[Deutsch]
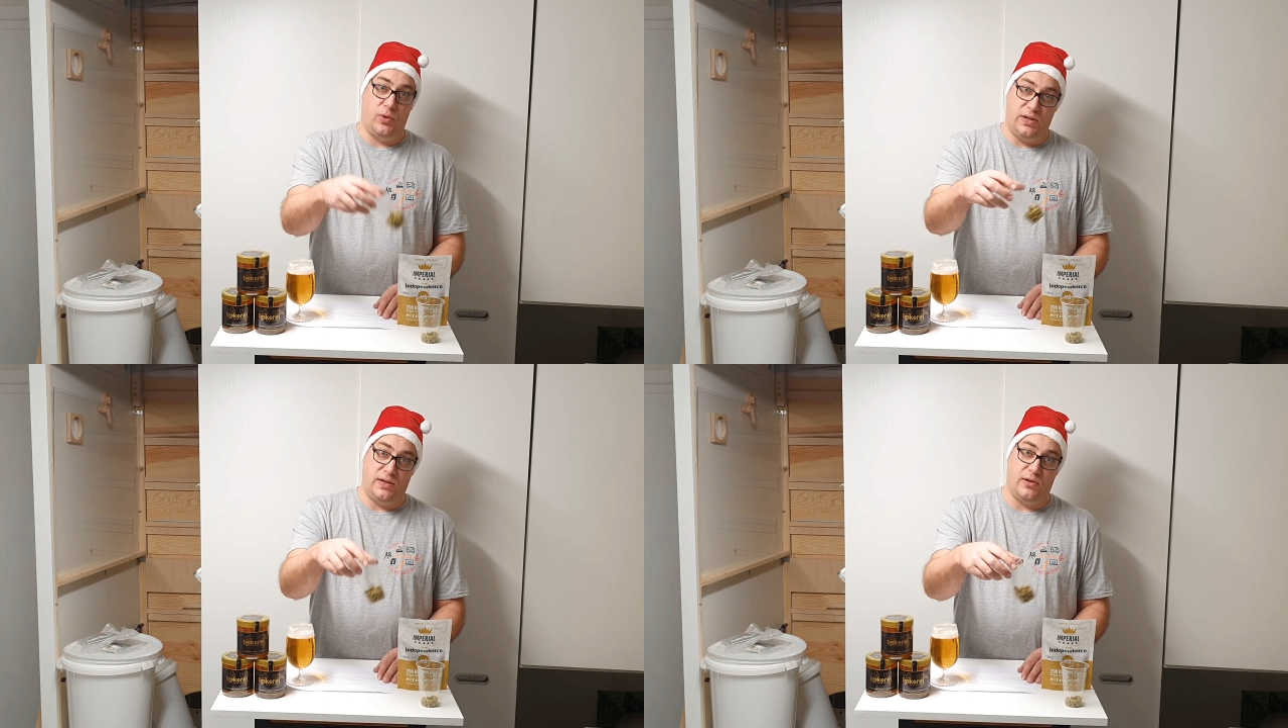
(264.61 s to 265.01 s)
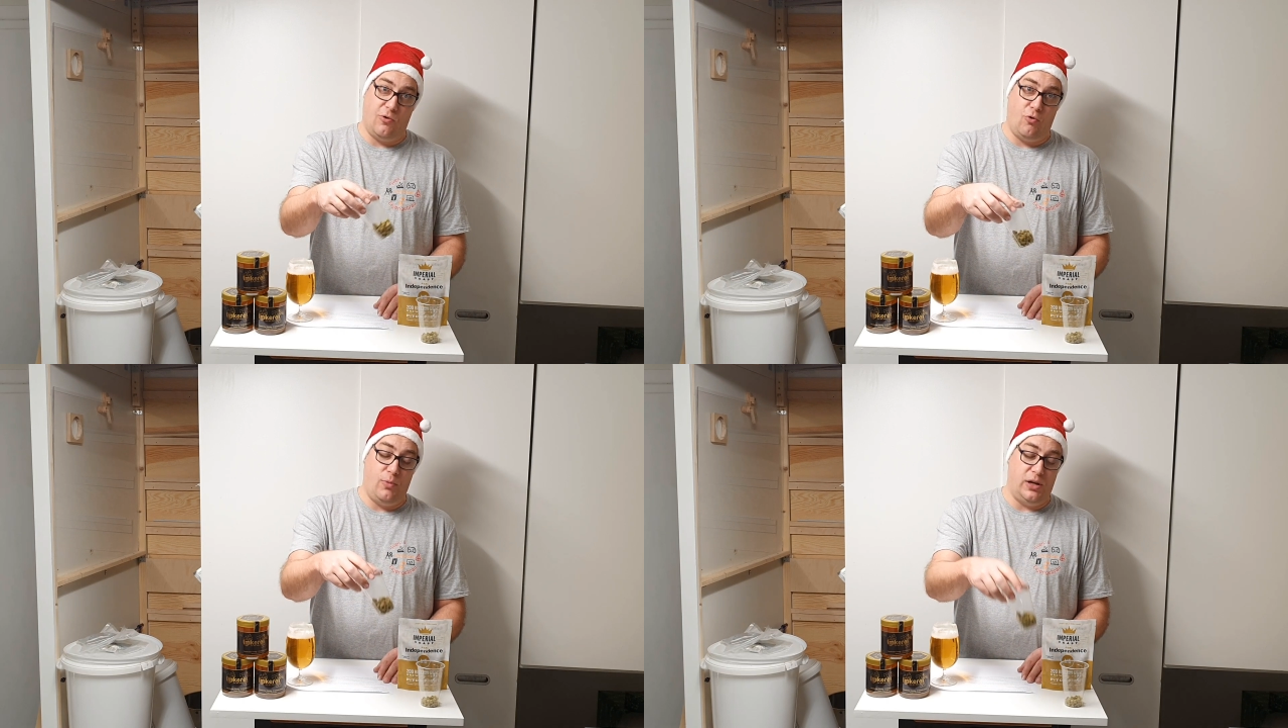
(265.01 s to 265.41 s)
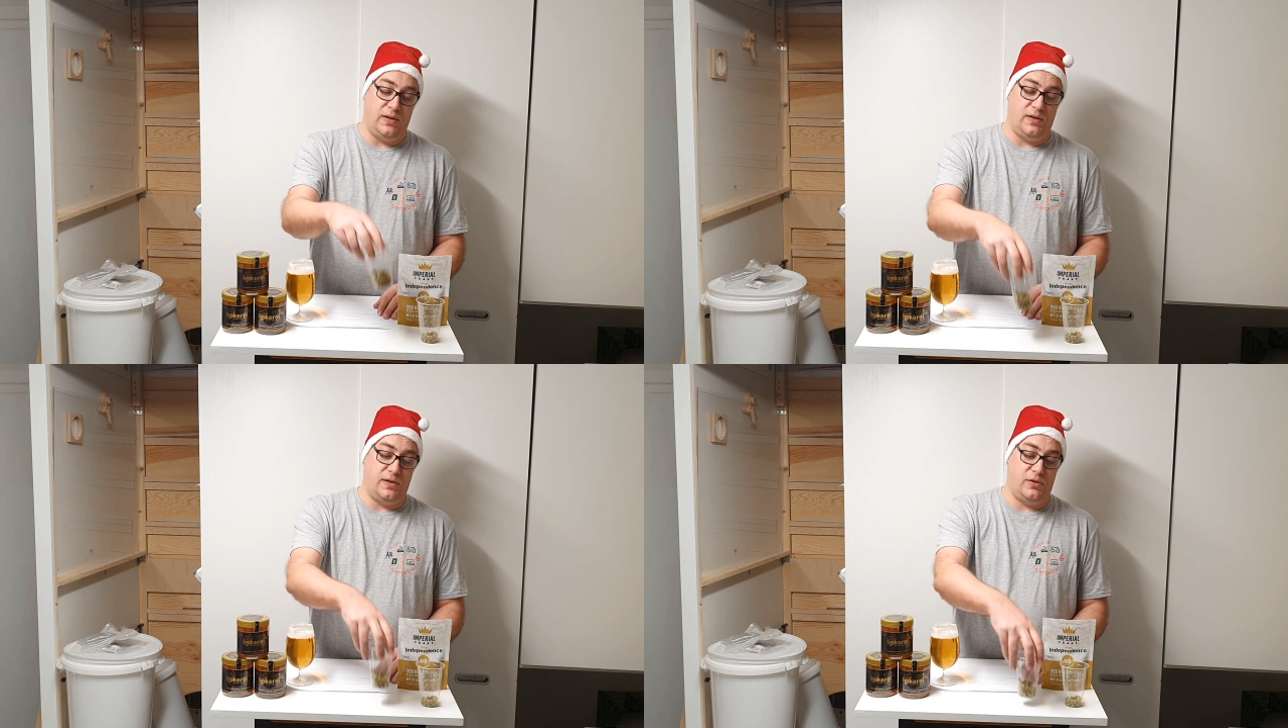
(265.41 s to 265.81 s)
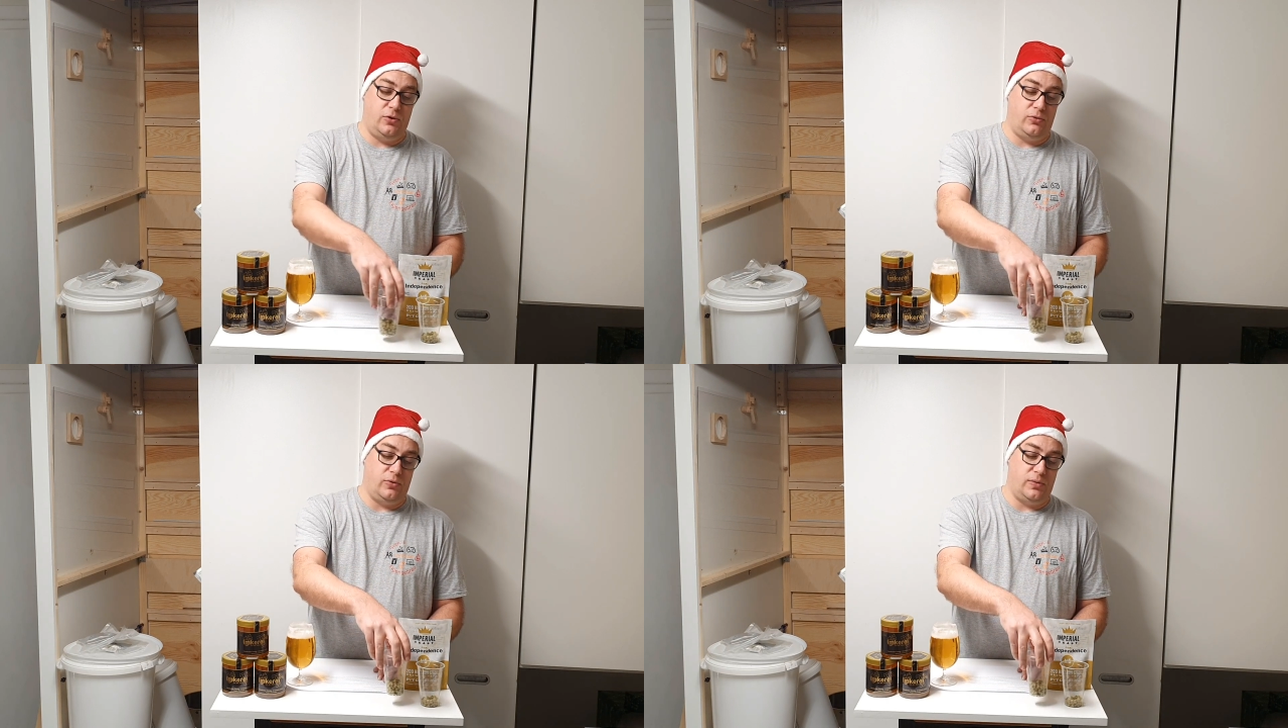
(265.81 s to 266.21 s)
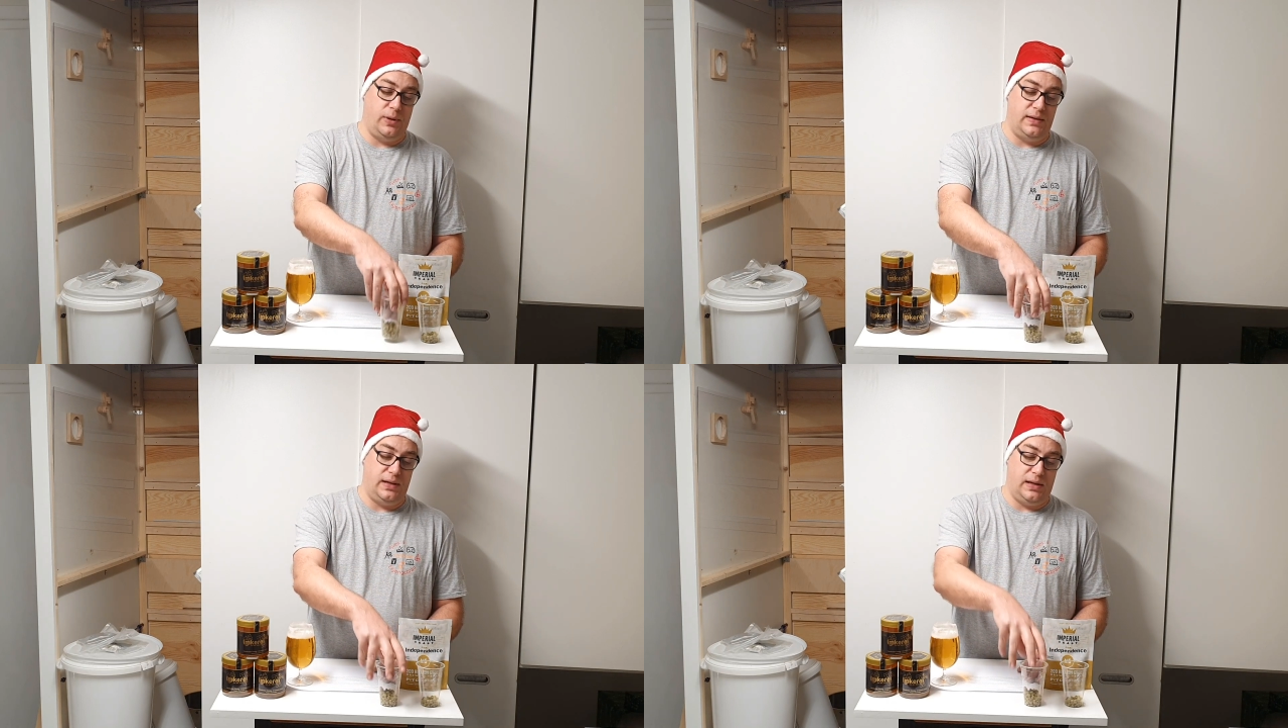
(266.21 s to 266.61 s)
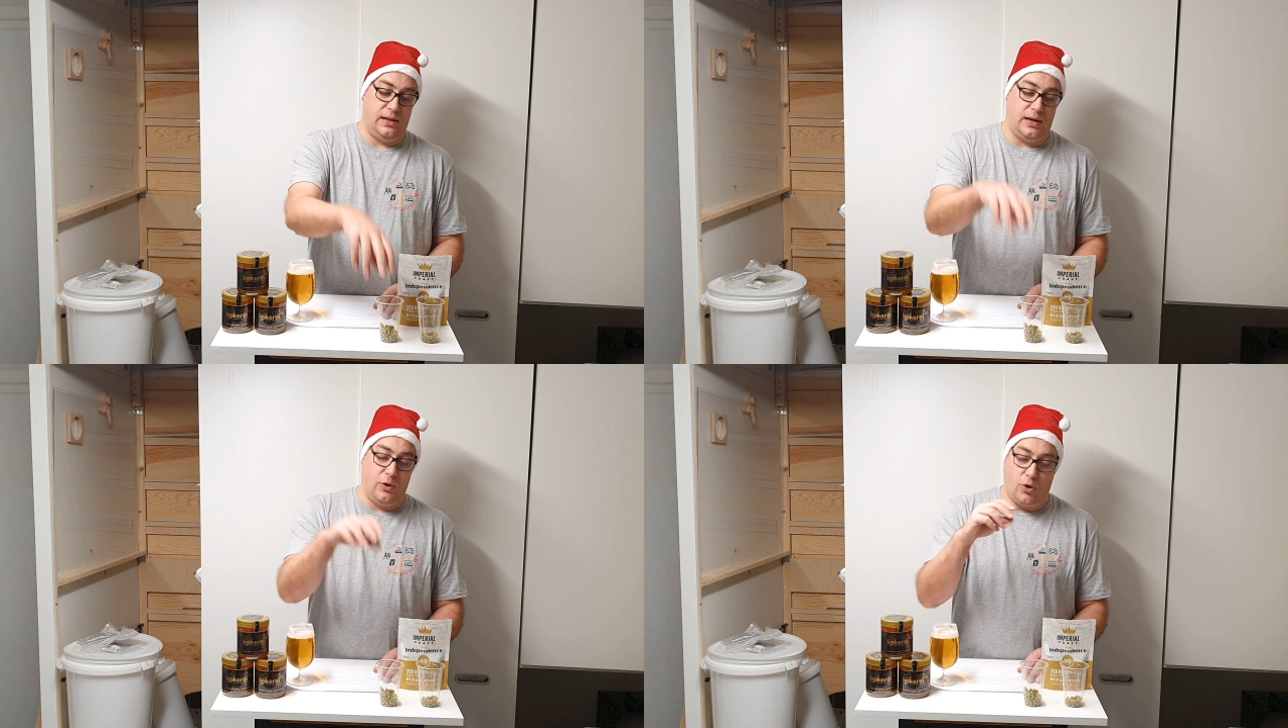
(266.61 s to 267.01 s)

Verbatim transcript: und dieses Aroma, dieses Zitrusmäßige dann